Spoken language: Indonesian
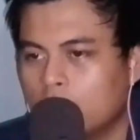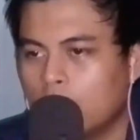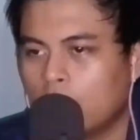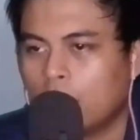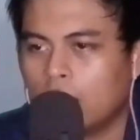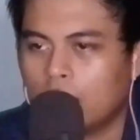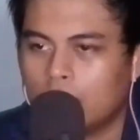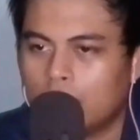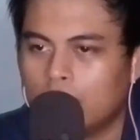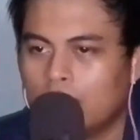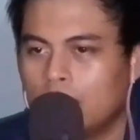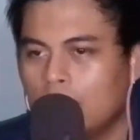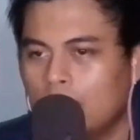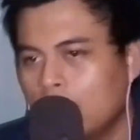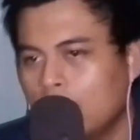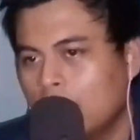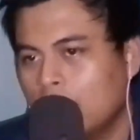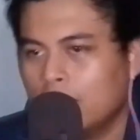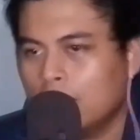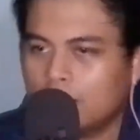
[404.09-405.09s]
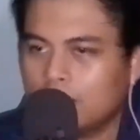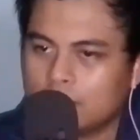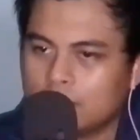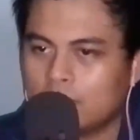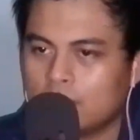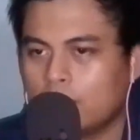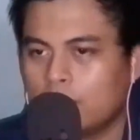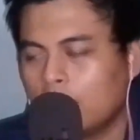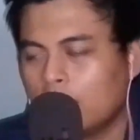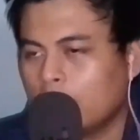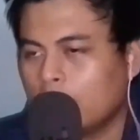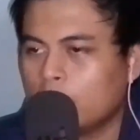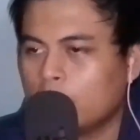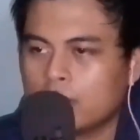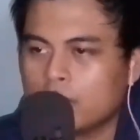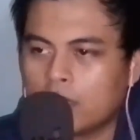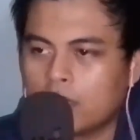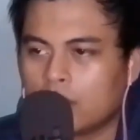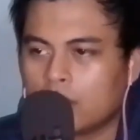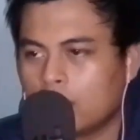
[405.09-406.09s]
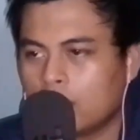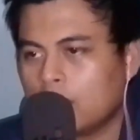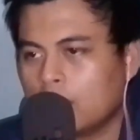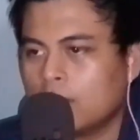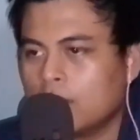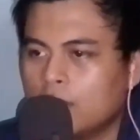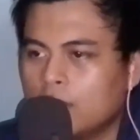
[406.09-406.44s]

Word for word: gue Shimai Misaki